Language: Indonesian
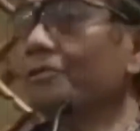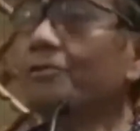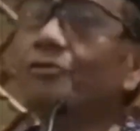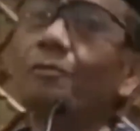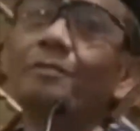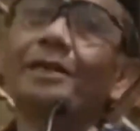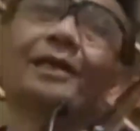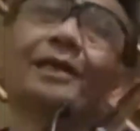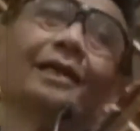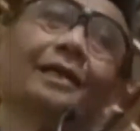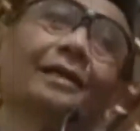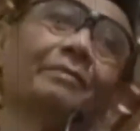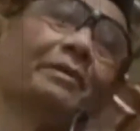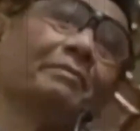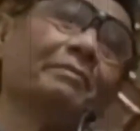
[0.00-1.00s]
hidup bernegara
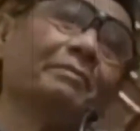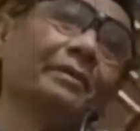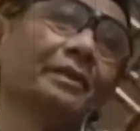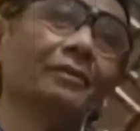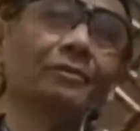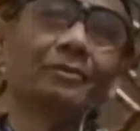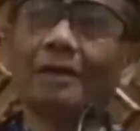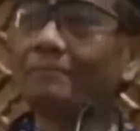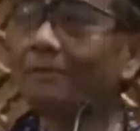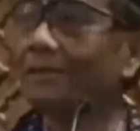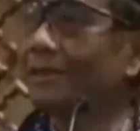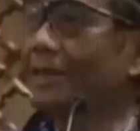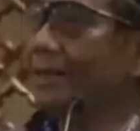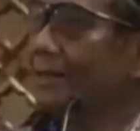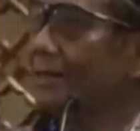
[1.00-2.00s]
memang begitu. Tapi
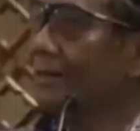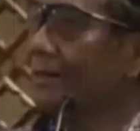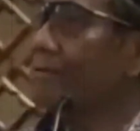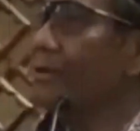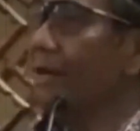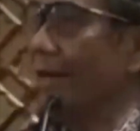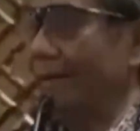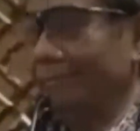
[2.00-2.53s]
sekarang tidak kan boleh.